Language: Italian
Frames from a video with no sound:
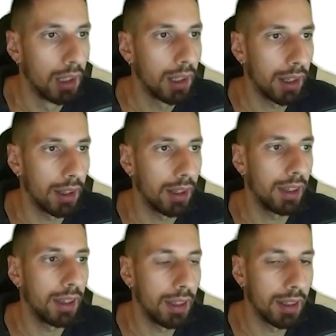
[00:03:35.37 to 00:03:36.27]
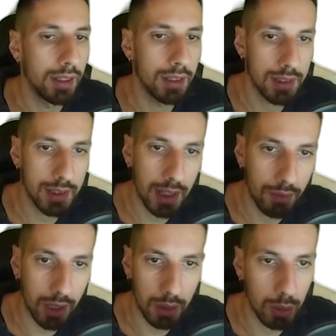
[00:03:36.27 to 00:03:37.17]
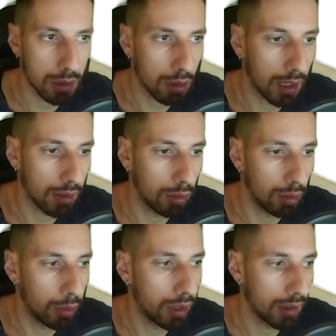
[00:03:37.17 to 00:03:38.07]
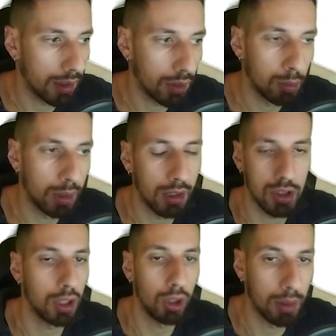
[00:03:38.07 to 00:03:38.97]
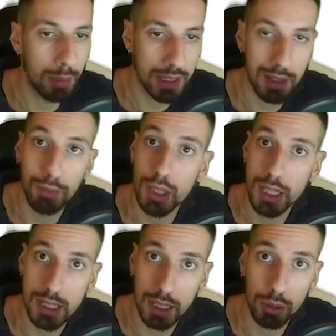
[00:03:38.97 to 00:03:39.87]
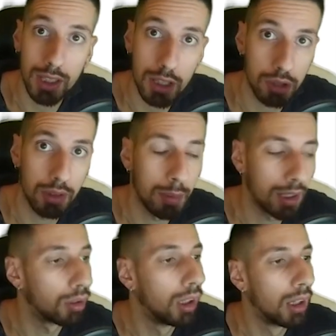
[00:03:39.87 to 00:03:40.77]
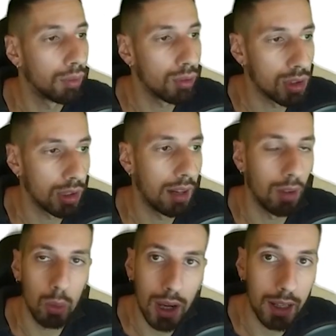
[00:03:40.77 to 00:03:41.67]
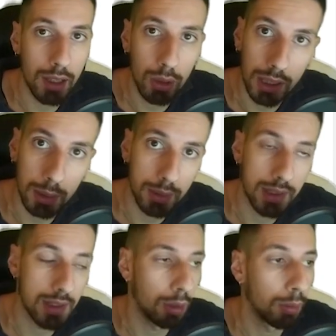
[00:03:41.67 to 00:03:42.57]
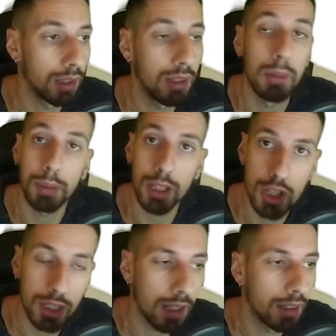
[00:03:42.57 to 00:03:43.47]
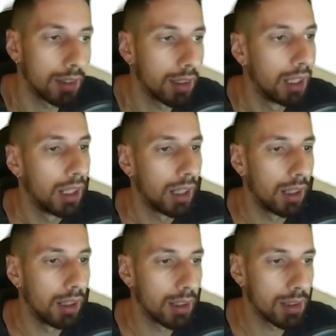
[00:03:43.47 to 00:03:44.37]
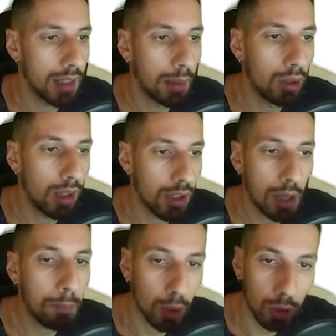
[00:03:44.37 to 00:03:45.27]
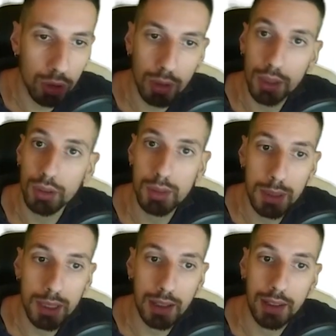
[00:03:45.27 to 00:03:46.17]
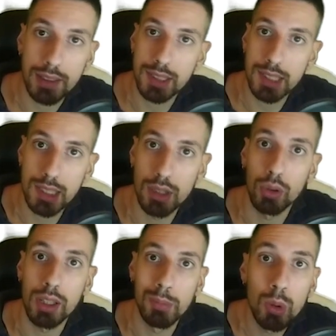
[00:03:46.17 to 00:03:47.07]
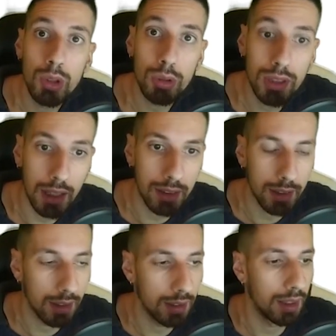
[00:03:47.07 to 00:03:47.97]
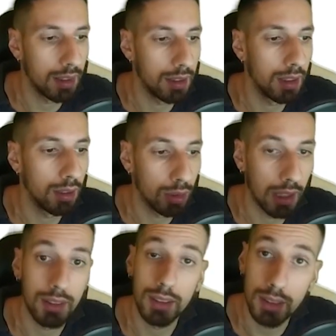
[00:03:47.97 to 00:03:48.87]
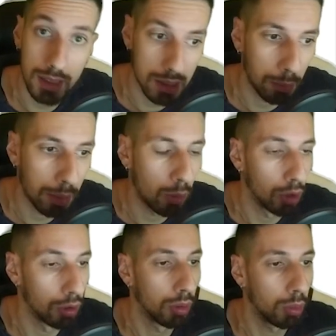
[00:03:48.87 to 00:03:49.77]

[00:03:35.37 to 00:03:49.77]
e il server, in questo caso Windows Server 2019, ma se fosse stato 10, vi ripeto, funzionava uguale o anche per sistemi operativi precedenti, eh, siamo, è già pronto ad ospitare sessioni multiutente degli utenti in desktop remoto.